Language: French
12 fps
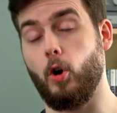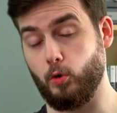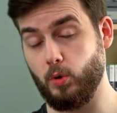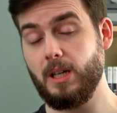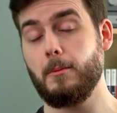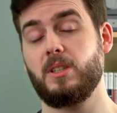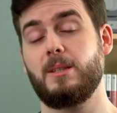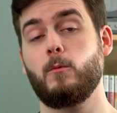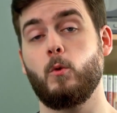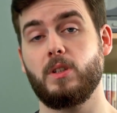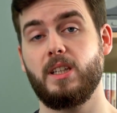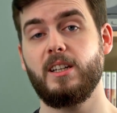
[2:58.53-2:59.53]
en tout cas en ce qui me
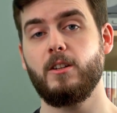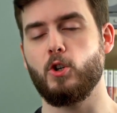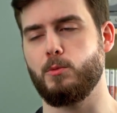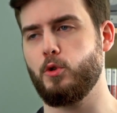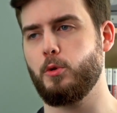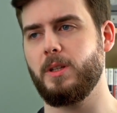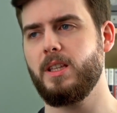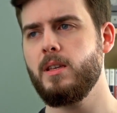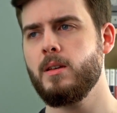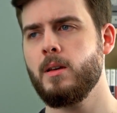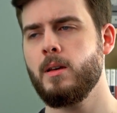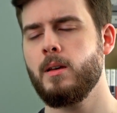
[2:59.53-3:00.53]
concerne, je me suis
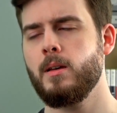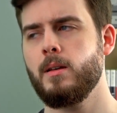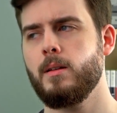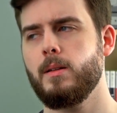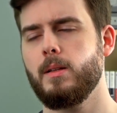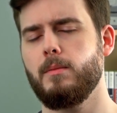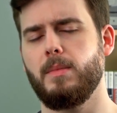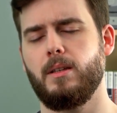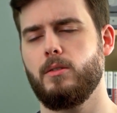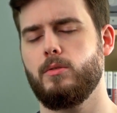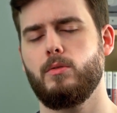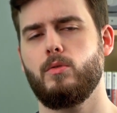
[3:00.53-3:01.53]
dit, mais
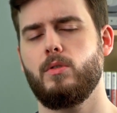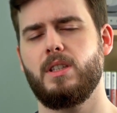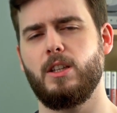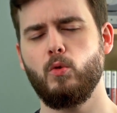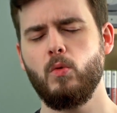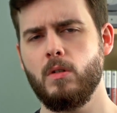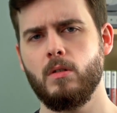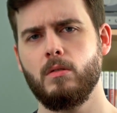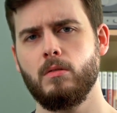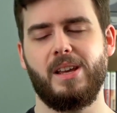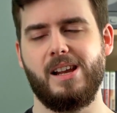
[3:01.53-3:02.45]
euh, c'est tout mais